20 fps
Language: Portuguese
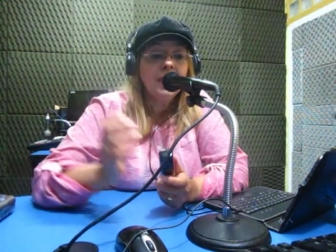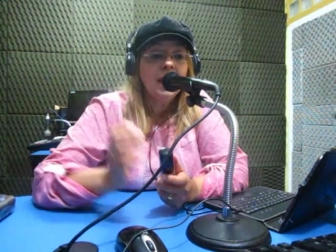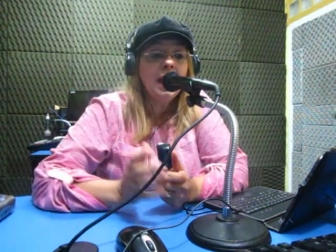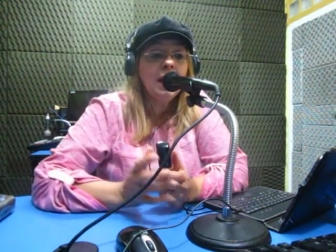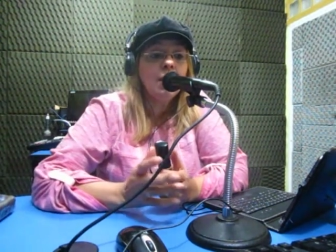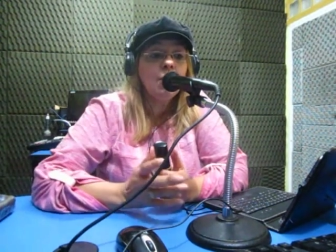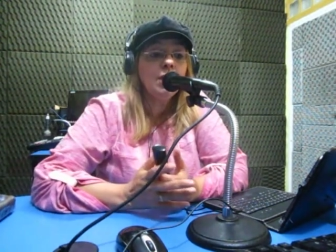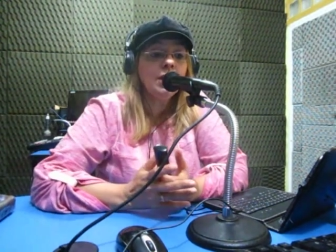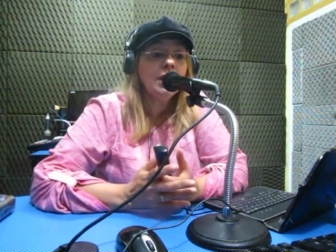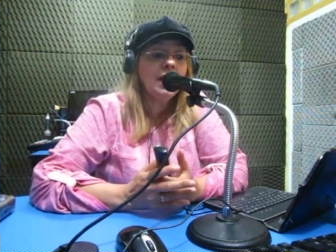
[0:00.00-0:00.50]

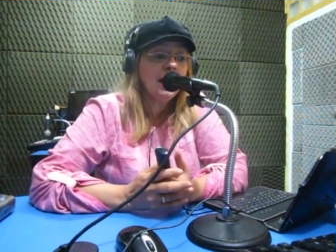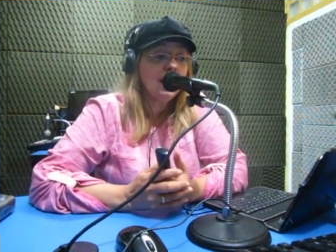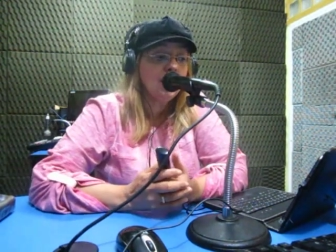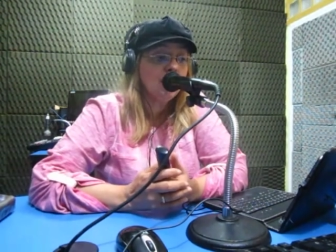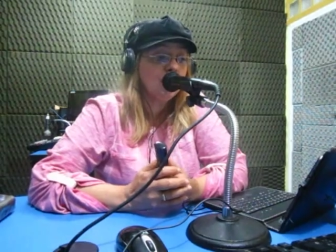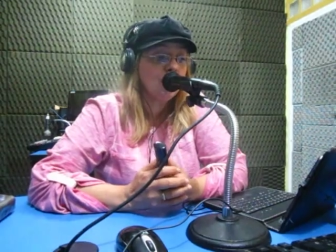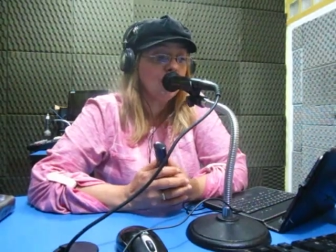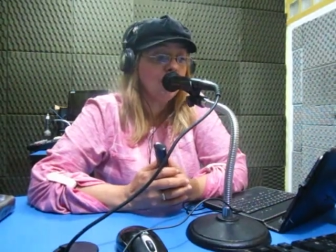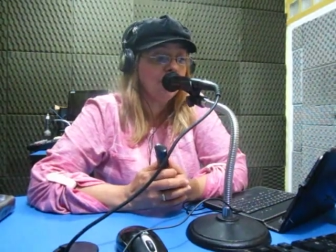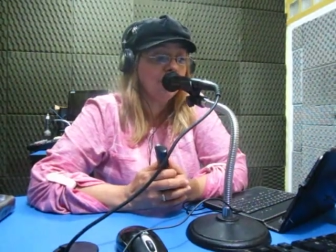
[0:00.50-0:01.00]
é quando
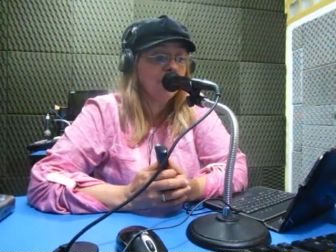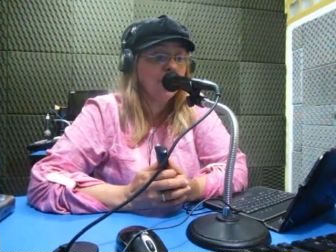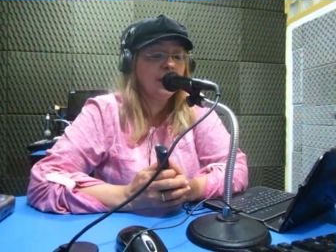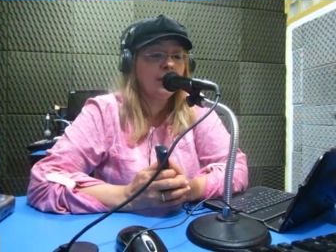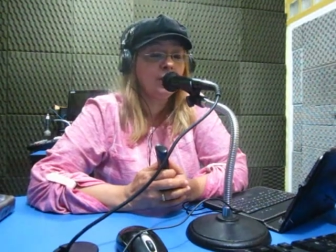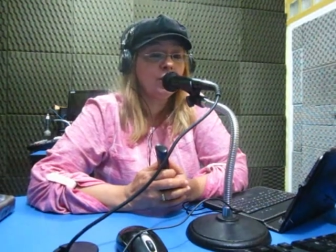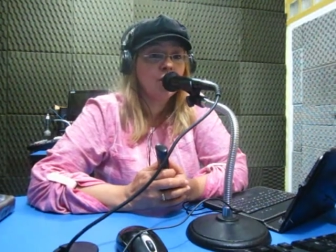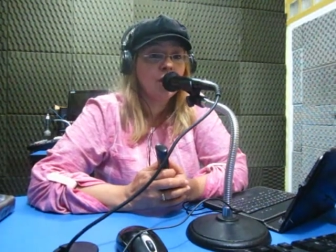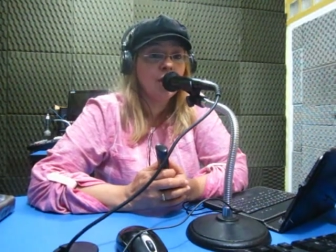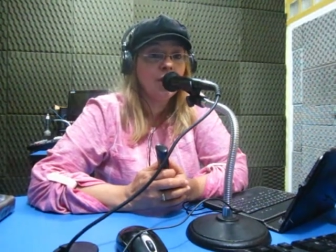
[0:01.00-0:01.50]
elas
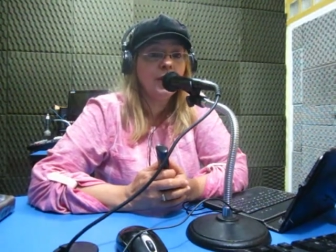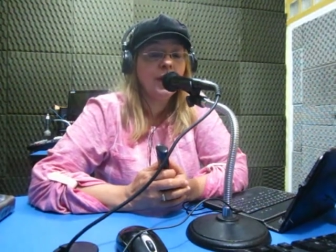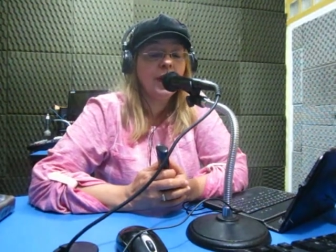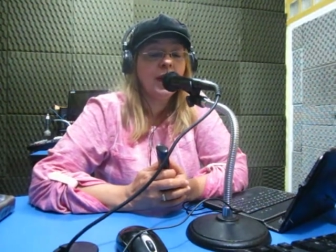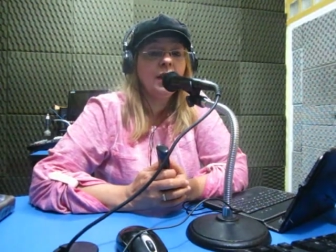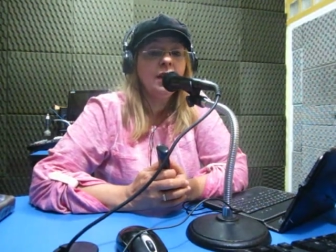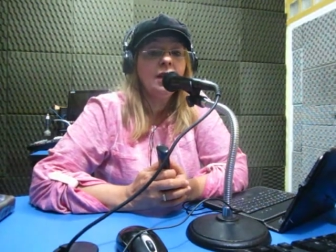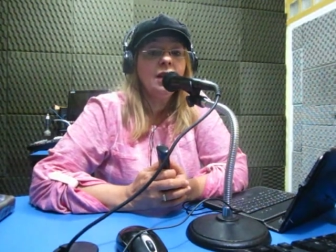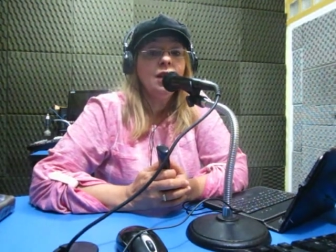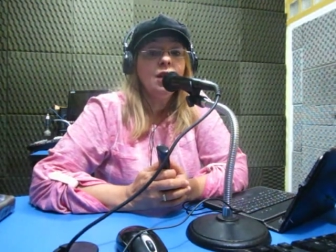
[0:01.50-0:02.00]
sofrem,
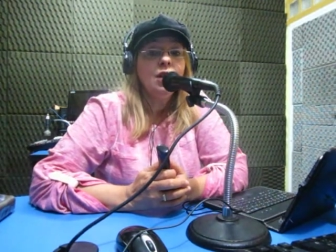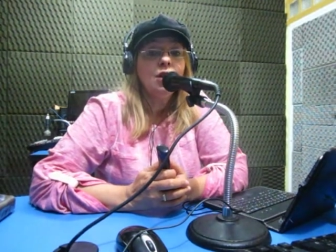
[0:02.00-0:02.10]
sofrem